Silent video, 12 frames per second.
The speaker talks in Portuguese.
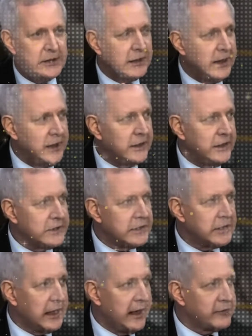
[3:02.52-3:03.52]
de quem
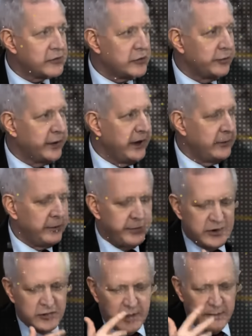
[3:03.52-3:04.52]
criticava o Supremo.
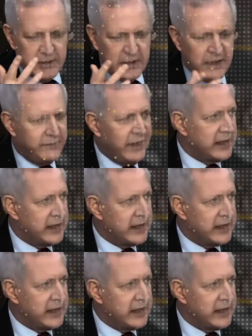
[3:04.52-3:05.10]
Pediu a minha